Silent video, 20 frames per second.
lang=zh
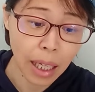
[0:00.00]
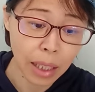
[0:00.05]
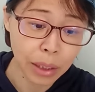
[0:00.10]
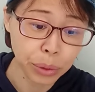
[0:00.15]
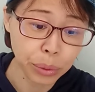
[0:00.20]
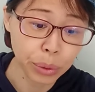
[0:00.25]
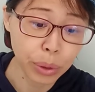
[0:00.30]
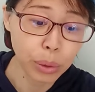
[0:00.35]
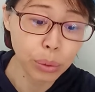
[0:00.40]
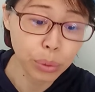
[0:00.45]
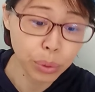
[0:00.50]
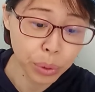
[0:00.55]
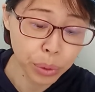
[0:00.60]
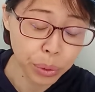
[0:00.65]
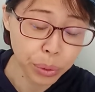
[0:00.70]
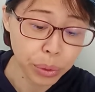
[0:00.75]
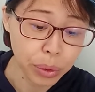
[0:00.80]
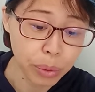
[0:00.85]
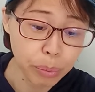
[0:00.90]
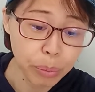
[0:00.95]
大学录
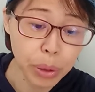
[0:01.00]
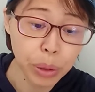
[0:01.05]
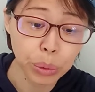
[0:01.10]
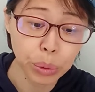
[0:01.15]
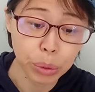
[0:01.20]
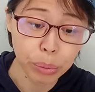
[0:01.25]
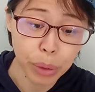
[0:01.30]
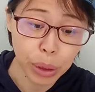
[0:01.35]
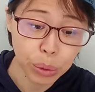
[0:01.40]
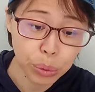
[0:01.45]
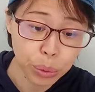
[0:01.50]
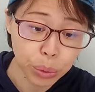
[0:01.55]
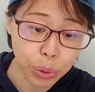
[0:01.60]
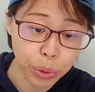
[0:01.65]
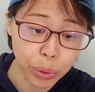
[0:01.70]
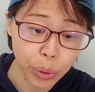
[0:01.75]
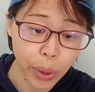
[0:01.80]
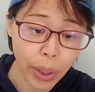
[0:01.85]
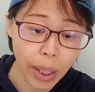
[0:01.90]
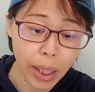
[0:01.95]
取并准备入
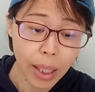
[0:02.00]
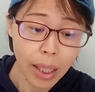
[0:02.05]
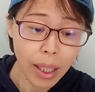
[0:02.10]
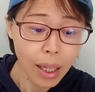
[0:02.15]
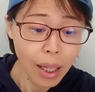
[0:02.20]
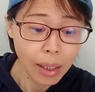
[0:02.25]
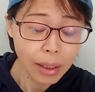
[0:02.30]
学，